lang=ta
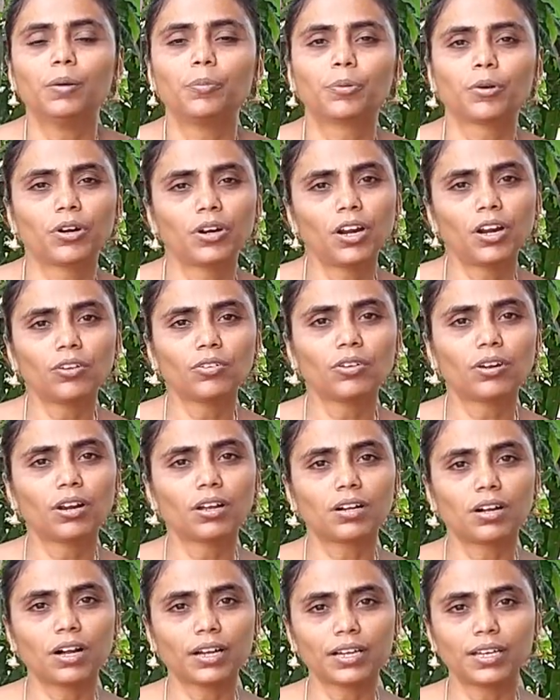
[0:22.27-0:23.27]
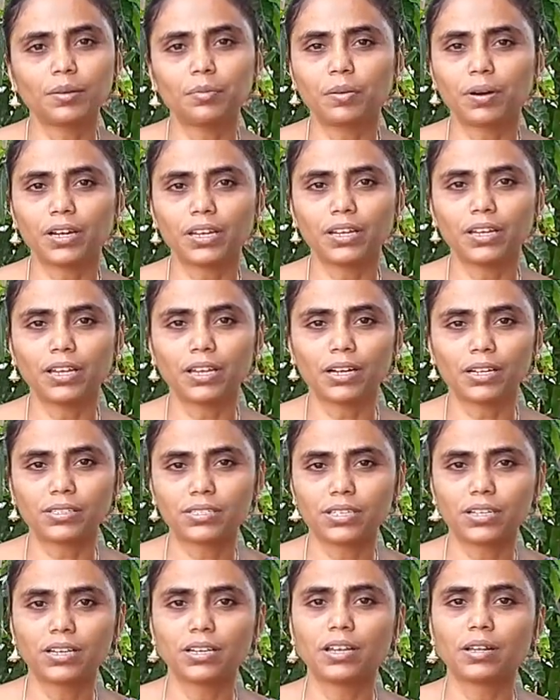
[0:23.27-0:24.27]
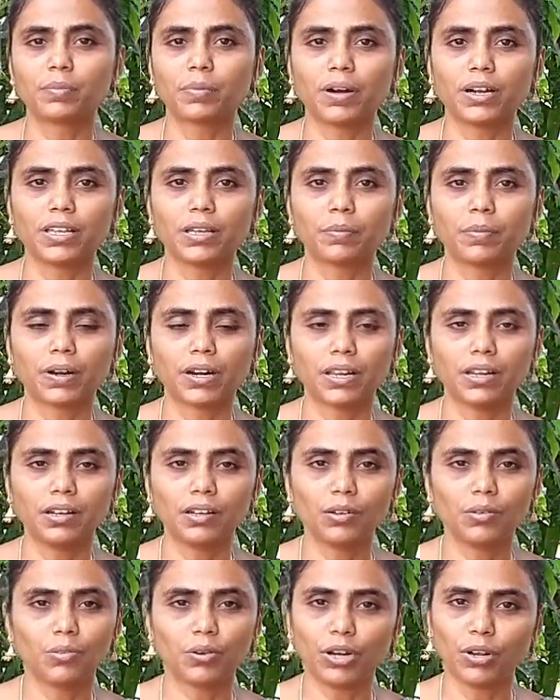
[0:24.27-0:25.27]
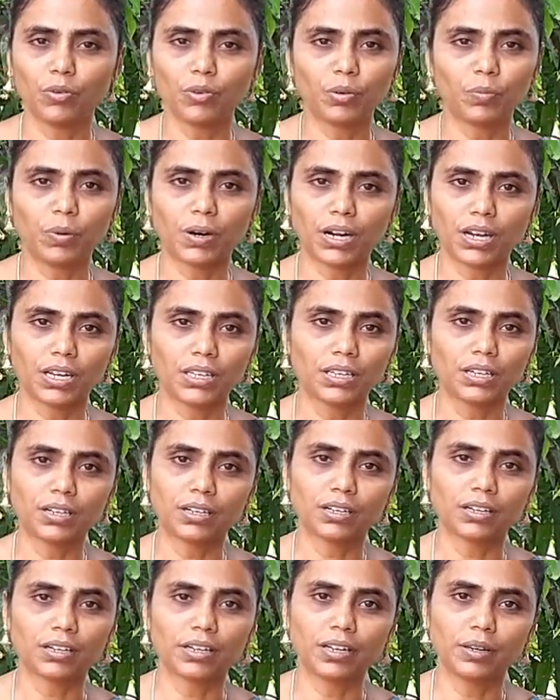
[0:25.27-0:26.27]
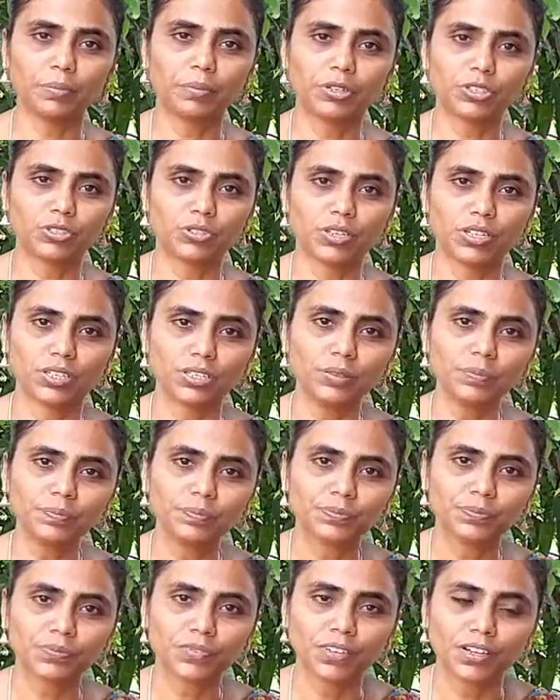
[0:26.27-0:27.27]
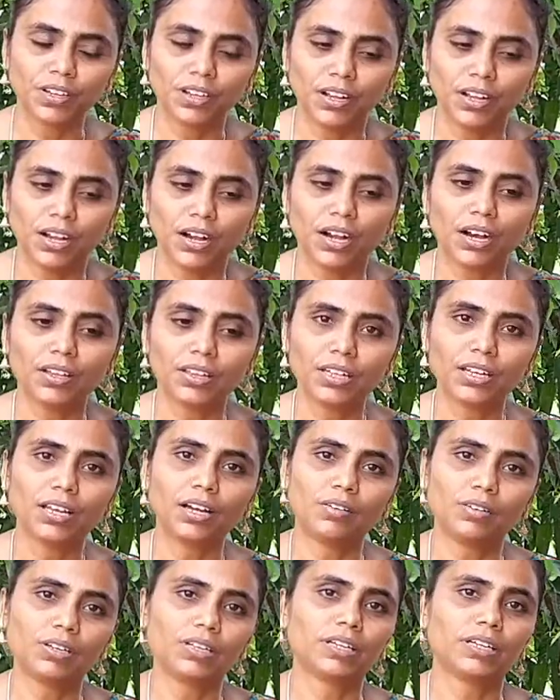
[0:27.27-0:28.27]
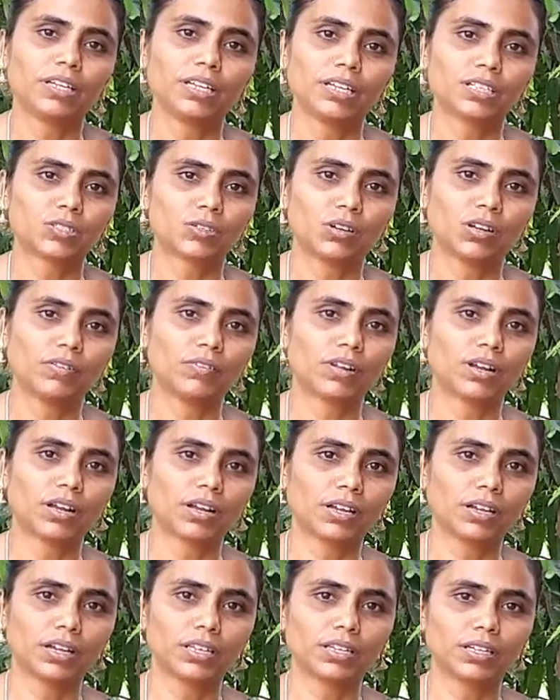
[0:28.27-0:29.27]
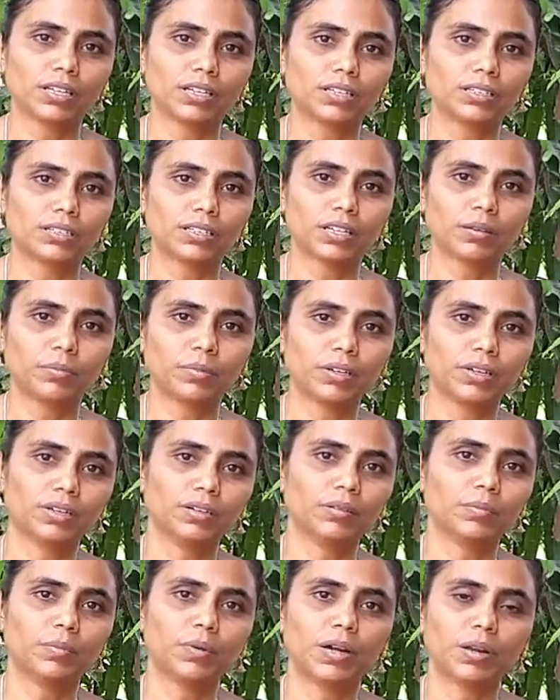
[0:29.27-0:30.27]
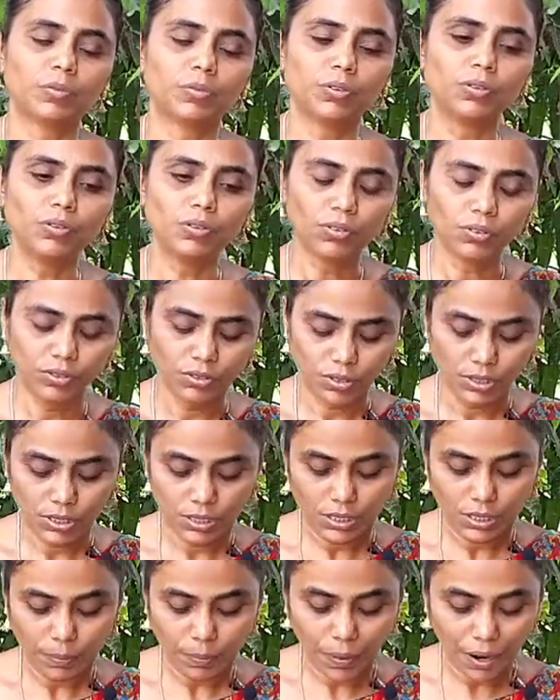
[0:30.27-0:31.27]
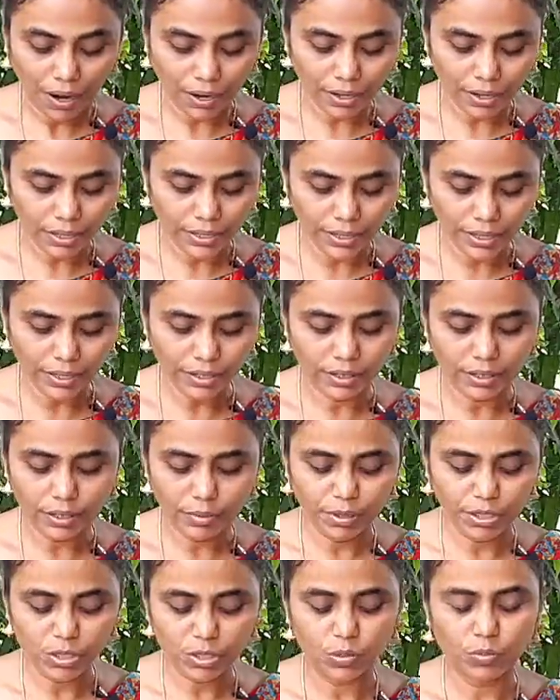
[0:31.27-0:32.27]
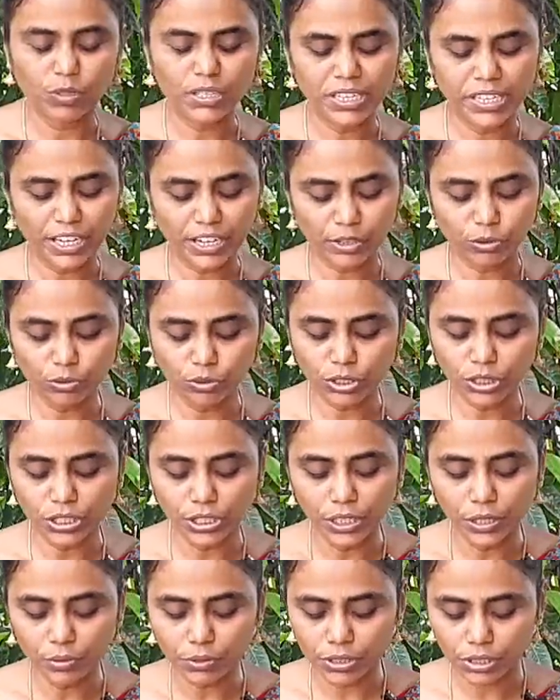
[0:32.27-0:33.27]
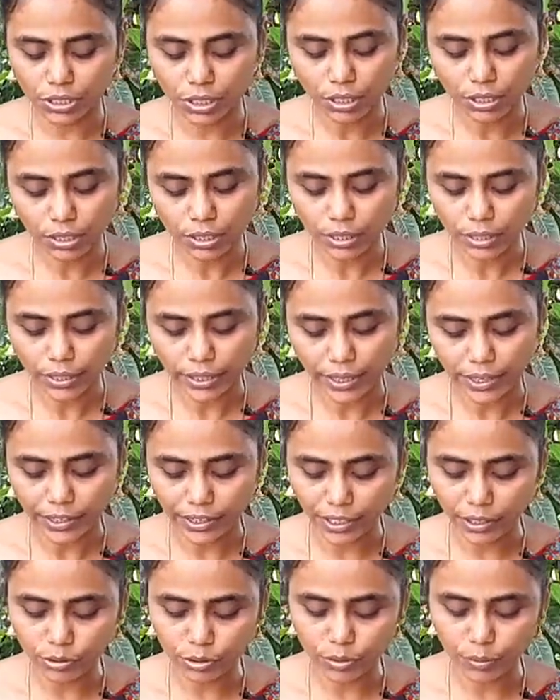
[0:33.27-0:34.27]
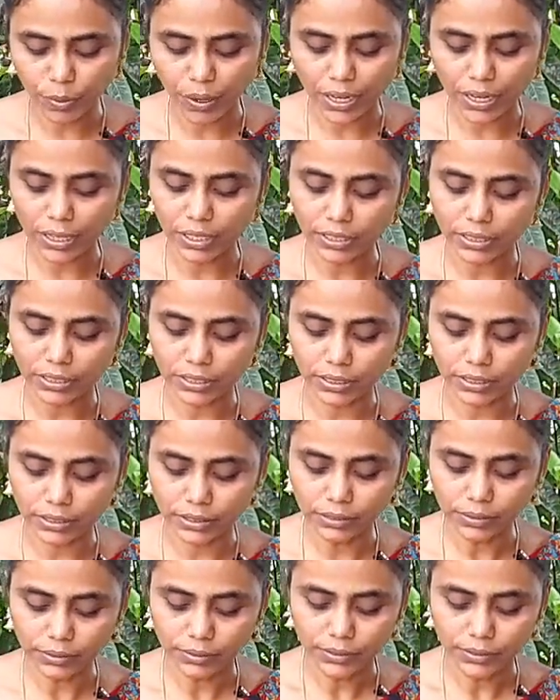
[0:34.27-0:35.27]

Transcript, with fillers: புறநானூரில் காக்கை பாடினியார் நச்சல்லையார் பாடிய பாடல் ஒரே ஒரு பாடல் தான் இடம்பெற்றுள்ளது அதில் அவர் என்ன சொல்ல வராங்க அந்த கருத்தை நம்ம பார்ப்போம் பாடல் எண் அப்படின்னு சொல்லும்போது இரநூத்தி எழுபத்தி எட்டாவது பாடல் இருக்குது